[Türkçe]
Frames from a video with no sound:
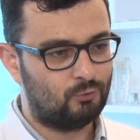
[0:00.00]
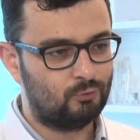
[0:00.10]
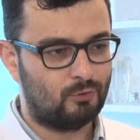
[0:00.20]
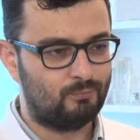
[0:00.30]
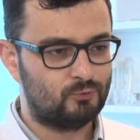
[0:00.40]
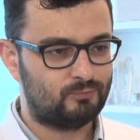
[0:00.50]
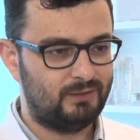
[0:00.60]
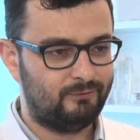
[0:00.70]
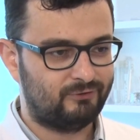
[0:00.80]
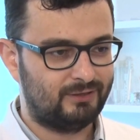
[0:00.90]
kolu kopmuş
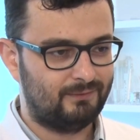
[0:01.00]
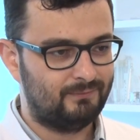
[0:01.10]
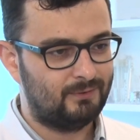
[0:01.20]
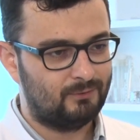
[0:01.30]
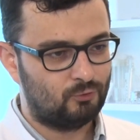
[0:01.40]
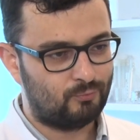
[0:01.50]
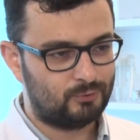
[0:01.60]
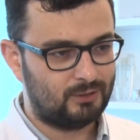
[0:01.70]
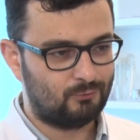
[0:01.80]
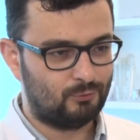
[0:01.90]
bir infana
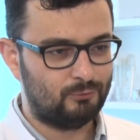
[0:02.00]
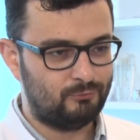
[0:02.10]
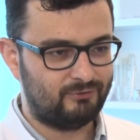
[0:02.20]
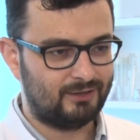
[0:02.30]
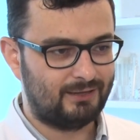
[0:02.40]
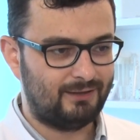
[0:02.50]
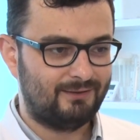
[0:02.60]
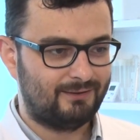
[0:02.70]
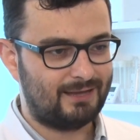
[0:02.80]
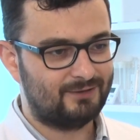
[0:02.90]
robotik kolun üzerine
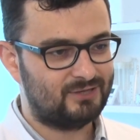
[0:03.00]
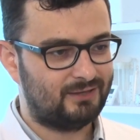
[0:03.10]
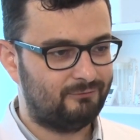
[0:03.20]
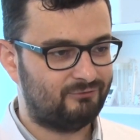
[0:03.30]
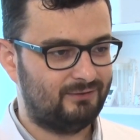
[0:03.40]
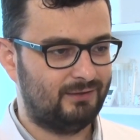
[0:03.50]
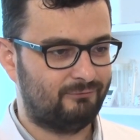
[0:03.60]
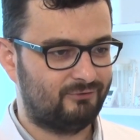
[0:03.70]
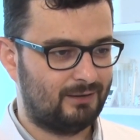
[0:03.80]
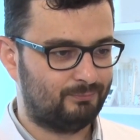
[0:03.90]
gerçek infan
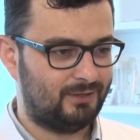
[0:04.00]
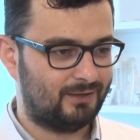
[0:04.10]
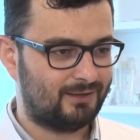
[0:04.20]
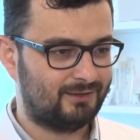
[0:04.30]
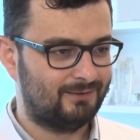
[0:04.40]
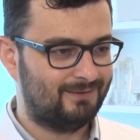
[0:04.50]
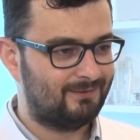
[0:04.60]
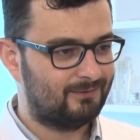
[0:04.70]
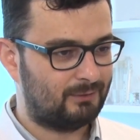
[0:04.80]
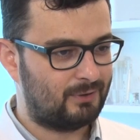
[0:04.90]
derisi kaplayarak
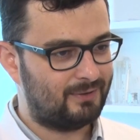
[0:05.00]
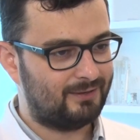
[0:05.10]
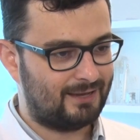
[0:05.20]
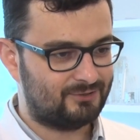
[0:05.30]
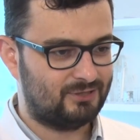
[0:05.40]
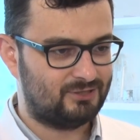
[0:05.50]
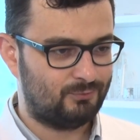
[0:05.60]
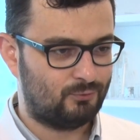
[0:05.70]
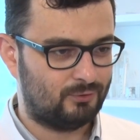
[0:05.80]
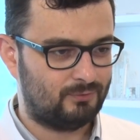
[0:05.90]
tamamen gerçekçi
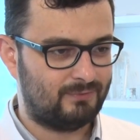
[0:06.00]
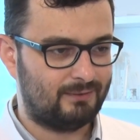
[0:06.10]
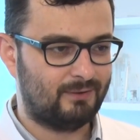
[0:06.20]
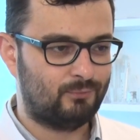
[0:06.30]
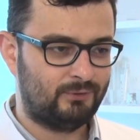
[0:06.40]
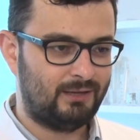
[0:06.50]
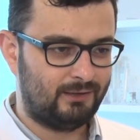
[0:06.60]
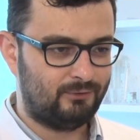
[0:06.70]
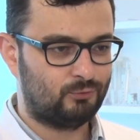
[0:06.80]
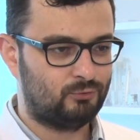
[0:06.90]
bir görünüm vermek. Bununla
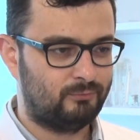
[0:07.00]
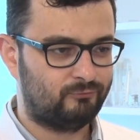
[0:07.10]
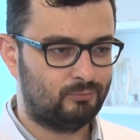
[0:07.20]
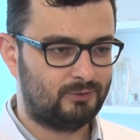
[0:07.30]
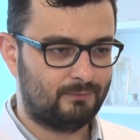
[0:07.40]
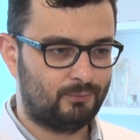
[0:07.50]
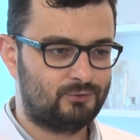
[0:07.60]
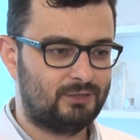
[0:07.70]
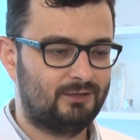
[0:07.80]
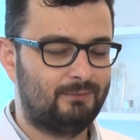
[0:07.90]
ilgili yürüttüğümüz TÜBİTAK
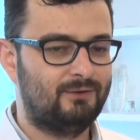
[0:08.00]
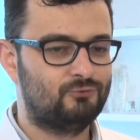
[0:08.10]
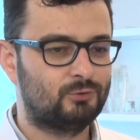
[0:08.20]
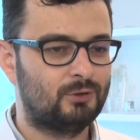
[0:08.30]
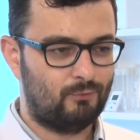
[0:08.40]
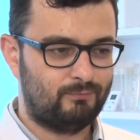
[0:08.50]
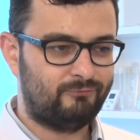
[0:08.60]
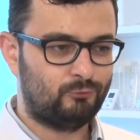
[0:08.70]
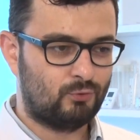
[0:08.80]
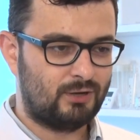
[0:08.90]
projeleri de mevcut.
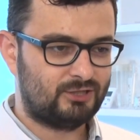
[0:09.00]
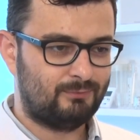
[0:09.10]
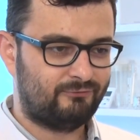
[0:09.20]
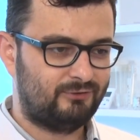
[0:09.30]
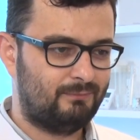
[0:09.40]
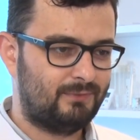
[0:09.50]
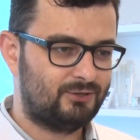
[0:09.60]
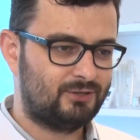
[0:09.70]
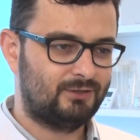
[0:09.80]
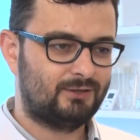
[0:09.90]
Biz doku aşamasından
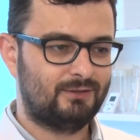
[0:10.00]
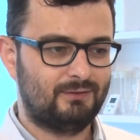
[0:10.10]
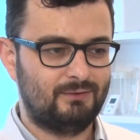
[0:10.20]
başladık.